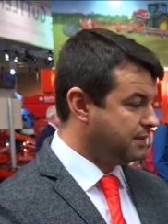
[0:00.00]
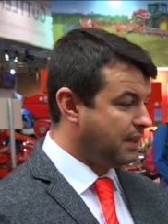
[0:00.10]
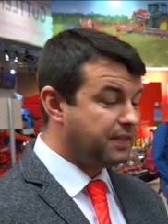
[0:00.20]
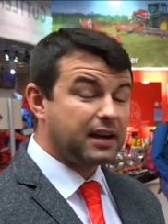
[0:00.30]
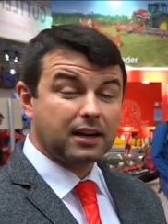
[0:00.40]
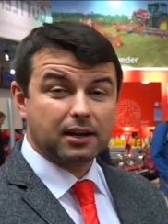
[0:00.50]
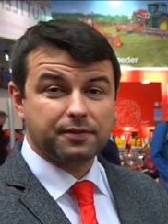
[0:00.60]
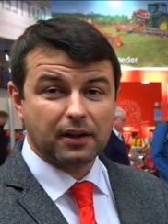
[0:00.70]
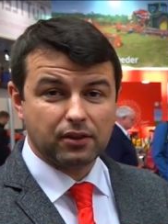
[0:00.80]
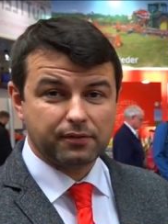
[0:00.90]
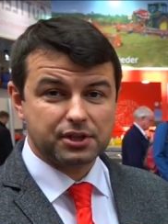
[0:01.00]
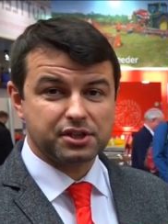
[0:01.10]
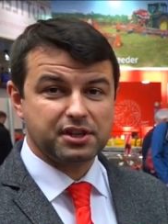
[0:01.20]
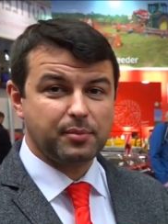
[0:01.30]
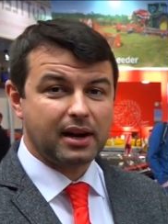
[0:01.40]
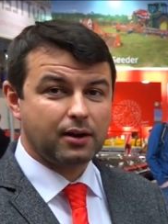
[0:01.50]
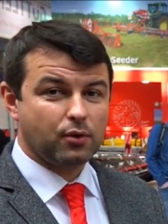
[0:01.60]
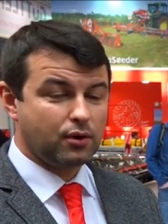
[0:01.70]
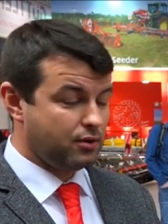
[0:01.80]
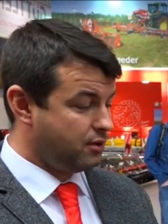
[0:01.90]
Na targach w Hanowerze nie,
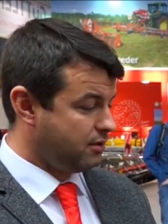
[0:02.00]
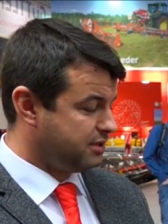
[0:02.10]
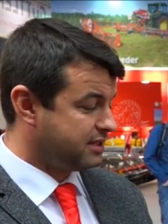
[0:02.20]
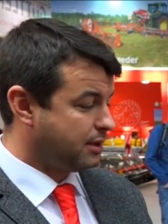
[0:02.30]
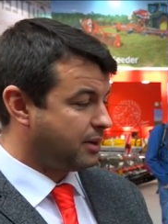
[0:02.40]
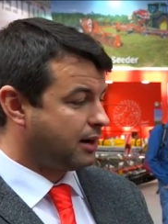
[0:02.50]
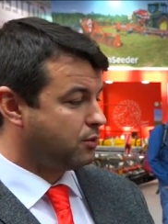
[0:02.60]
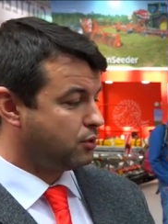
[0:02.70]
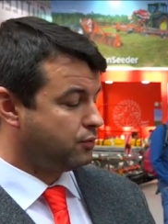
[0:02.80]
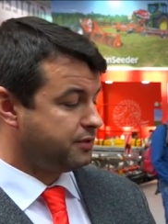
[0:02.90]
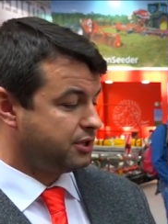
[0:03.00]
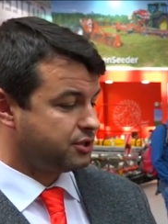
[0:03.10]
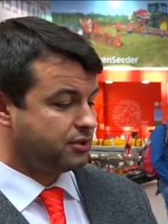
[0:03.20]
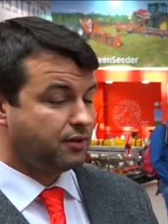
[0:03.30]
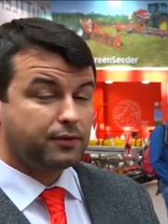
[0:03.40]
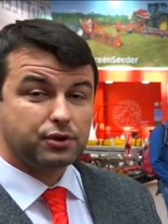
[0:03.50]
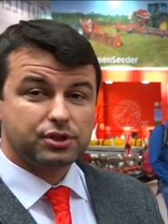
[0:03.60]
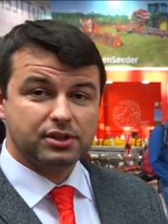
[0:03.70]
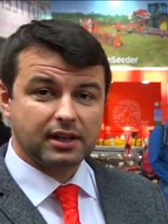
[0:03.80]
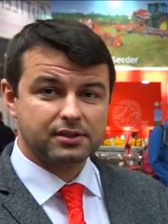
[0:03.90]
brakło, nie zabrakło również
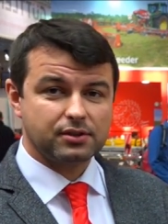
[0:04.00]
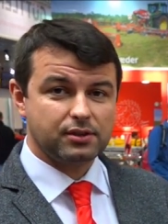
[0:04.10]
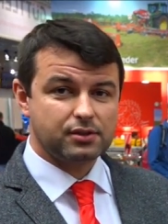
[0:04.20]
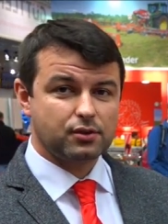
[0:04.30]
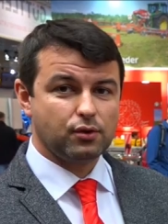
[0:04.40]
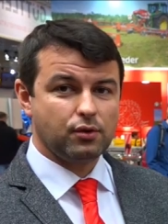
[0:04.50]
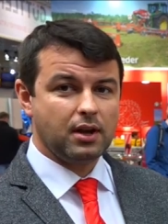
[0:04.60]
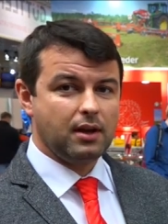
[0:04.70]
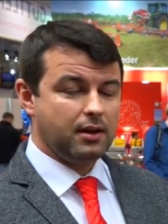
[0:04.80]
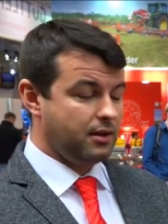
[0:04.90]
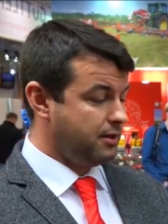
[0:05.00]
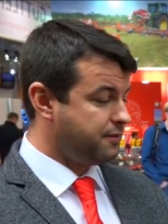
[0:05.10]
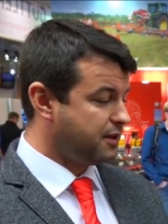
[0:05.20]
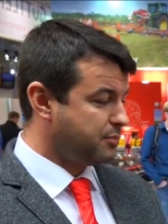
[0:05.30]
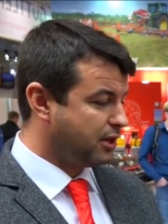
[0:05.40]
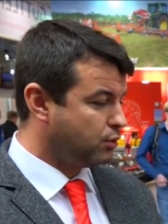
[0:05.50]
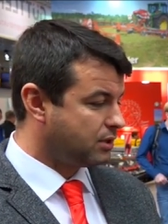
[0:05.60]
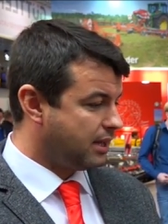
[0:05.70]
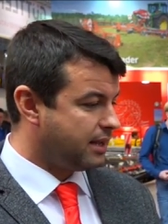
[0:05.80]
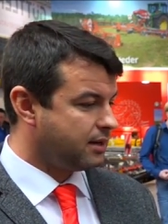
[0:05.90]
nowości na stoisku e, firmy
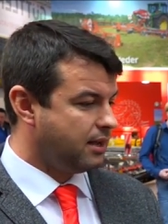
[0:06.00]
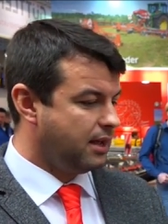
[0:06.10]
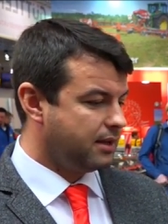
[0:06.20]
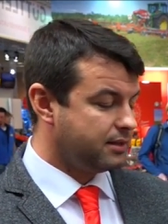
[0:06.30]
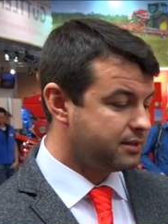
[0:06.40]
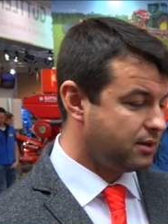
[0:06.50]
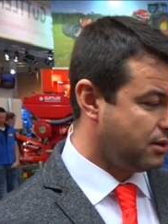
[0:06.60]
Gutler. Jest